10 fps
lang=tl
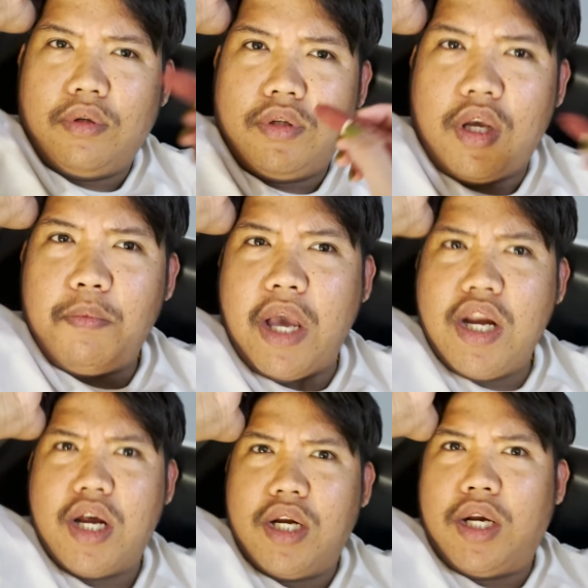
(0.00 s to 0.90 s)
Siya
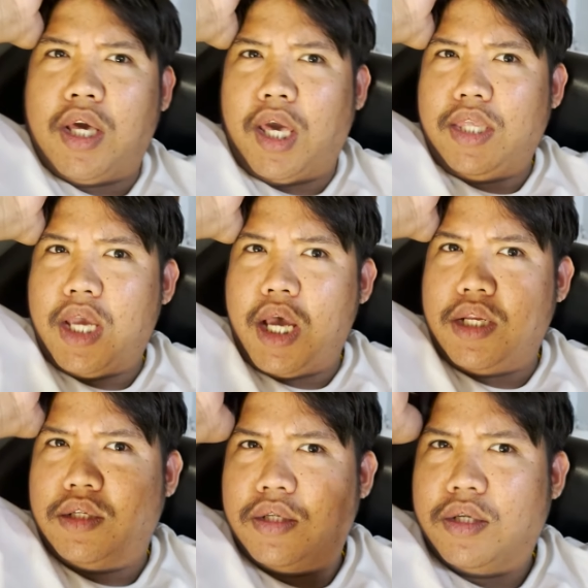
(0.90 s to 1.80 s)
Abiana ka naglagay niyan.
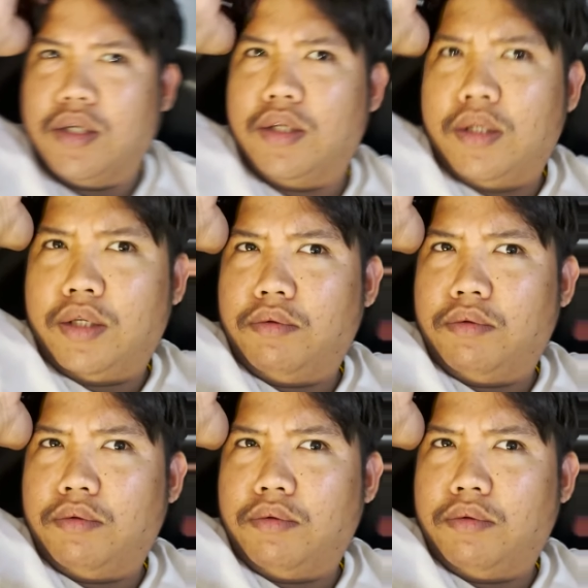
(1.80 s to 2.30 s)
Ay, ah, hindi pa.